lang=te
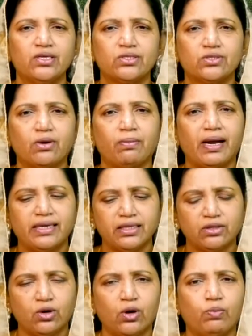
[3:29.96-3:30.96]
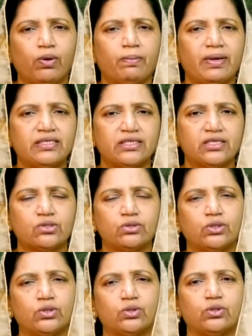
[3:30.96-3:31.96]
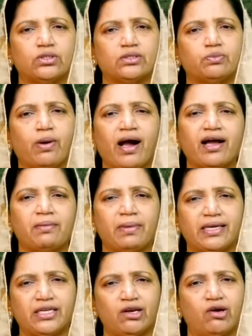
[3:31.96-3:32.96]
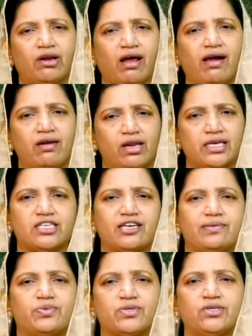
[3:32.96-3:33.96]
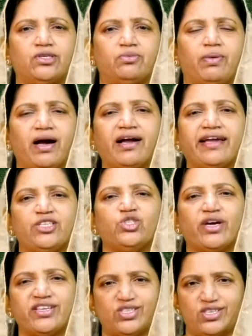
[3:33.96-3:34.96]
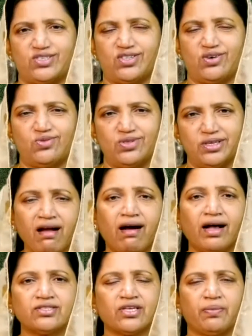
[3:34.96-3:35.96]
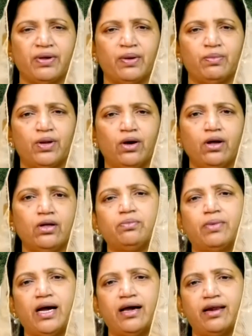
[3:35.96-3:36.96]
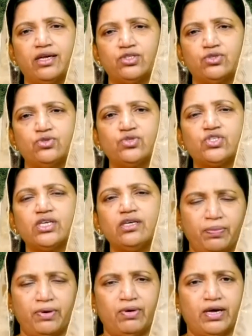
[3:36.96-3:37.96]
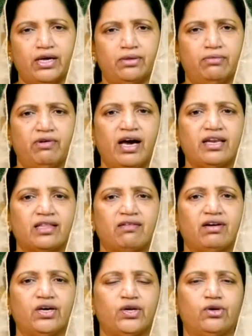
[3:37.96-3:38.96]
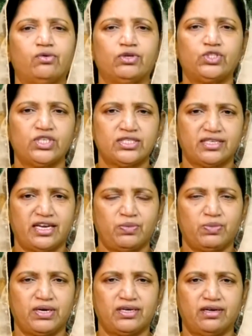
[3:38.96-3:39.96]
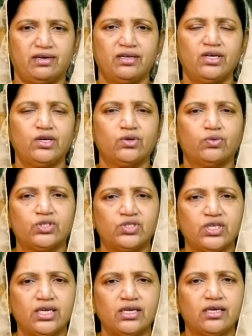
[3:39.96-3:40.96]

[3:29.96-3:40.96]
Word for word: సో మట్టితో బొమ్మలు చేసుకుంటూ బాగా మట్టిలో రాళ్ళన్నీ కలుపుకుంటూ బాగా ఎంజాయ్ చేస్తూ ఉంది ఆ సమయంలో మహారాజు నుంచి ఒక వార్తావహరులు వచ్చేసారనమాట వచ్చి